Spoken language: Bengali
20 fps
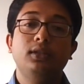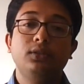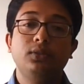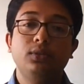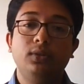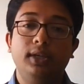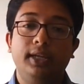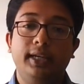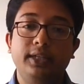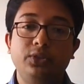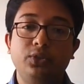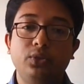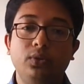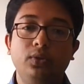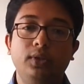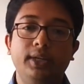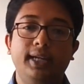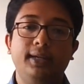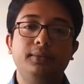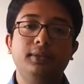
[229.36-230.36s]
সো এই
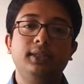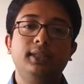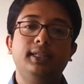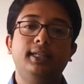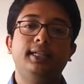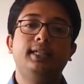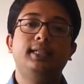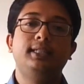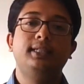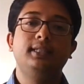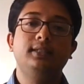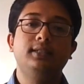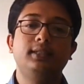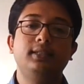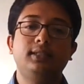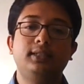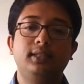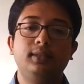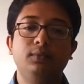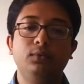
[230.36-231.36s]
জন্যই আমাদের হিচিং
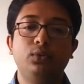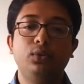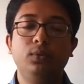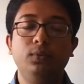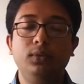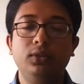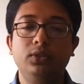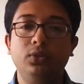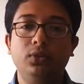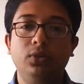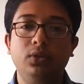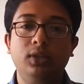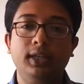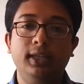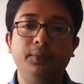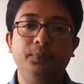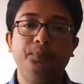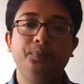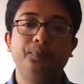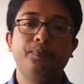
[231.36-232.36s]
সিস্টেম খুবই
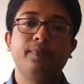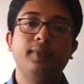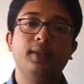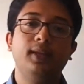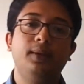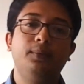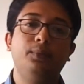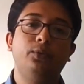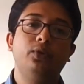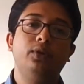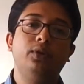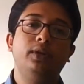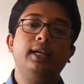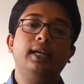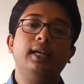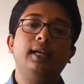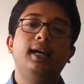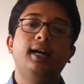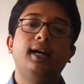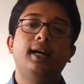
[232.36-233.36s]
জরুরি এবং
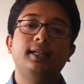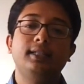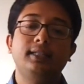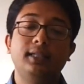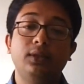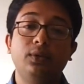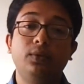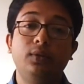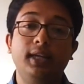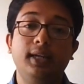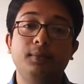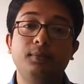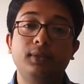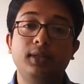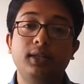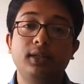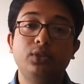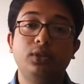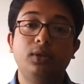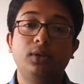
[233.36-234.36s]
আশা করি
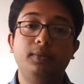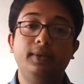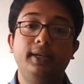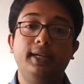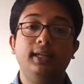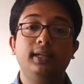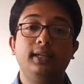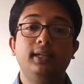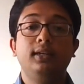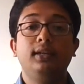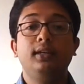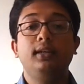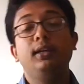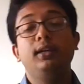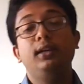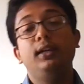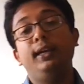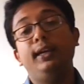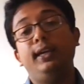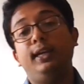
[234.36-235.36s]
আপনারা সবাই
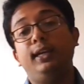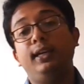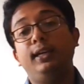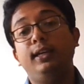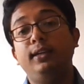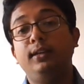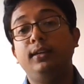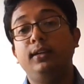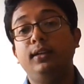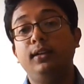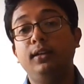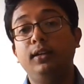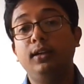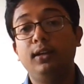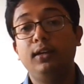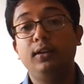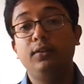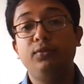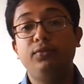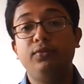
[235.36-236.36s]
এই
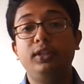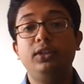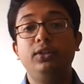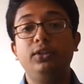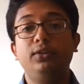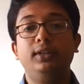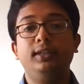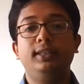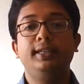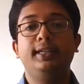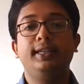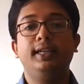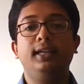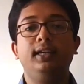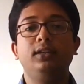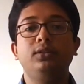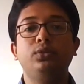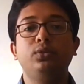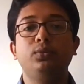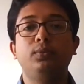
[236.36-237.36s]
ভিডিওটি হ্যাঁ, থেকে
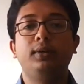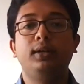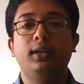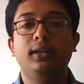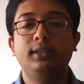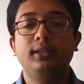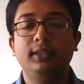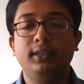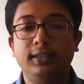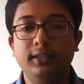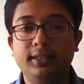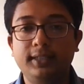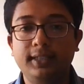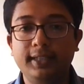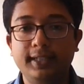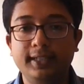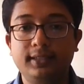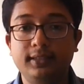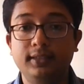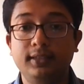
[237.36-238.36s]
কিছু জিনিস
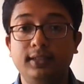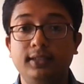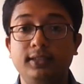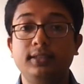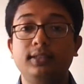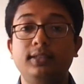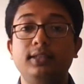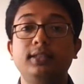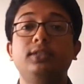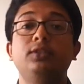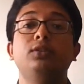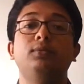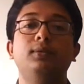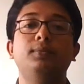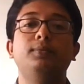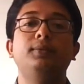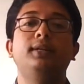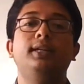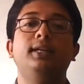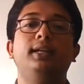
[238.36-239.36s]
শিখেছেন হিচিং সিস্টেমের
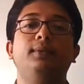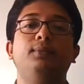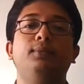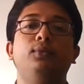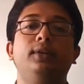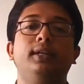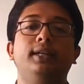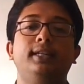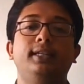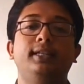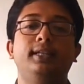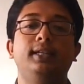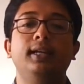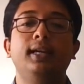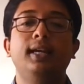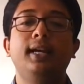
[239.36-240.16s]
ব্যাপারে এবং এটি